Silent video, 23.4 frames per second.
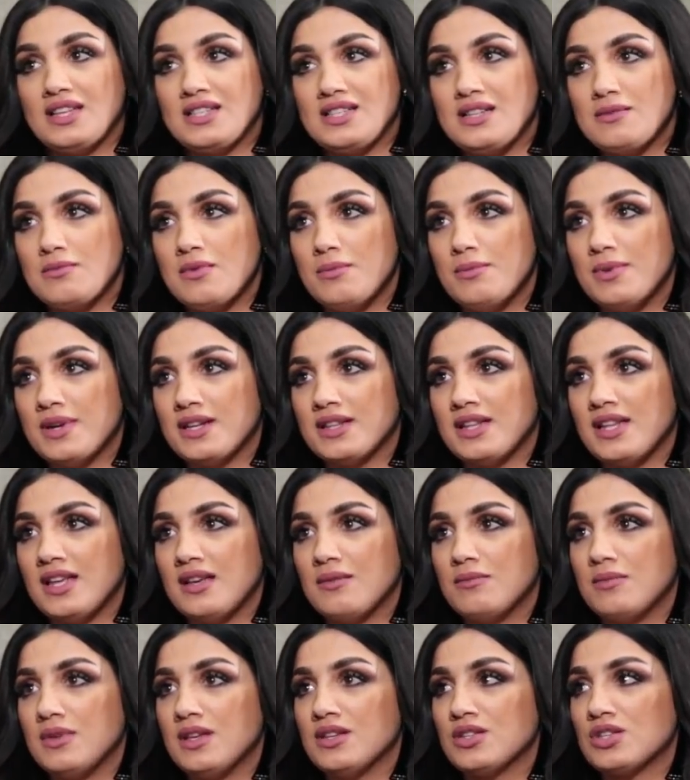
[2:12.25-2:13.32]
كتير
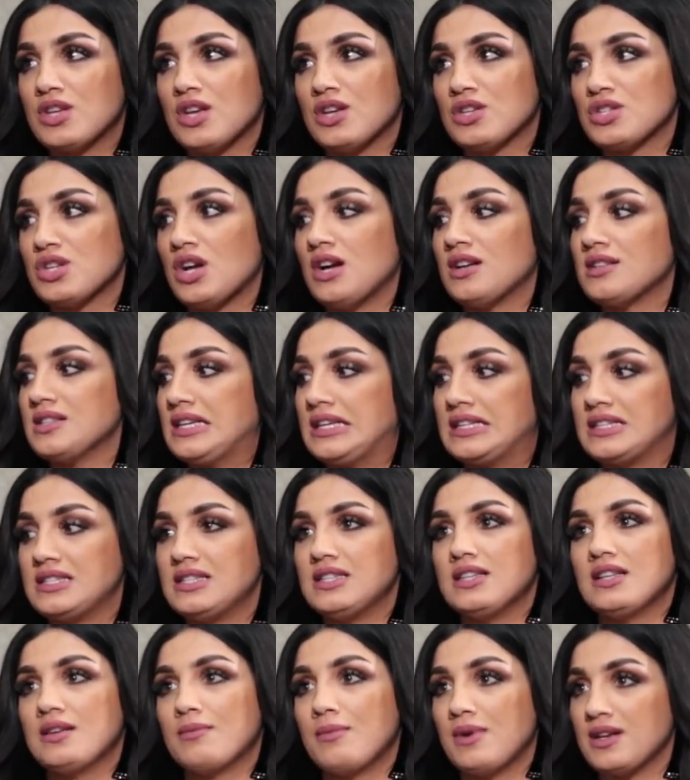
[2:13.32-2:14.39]
بالبرنامج كان شخص
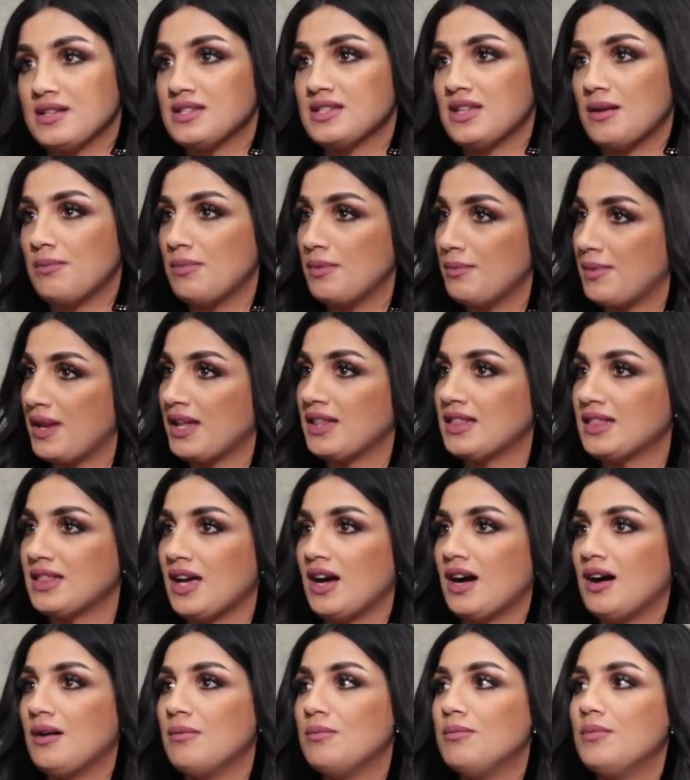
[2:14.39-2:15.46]
كتير مهذب
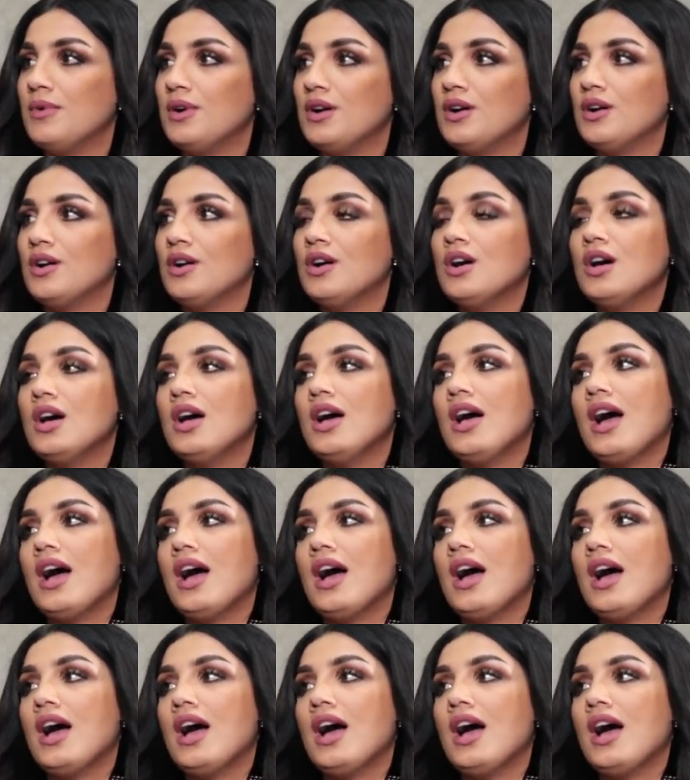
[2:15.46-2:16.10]
مرتب آه،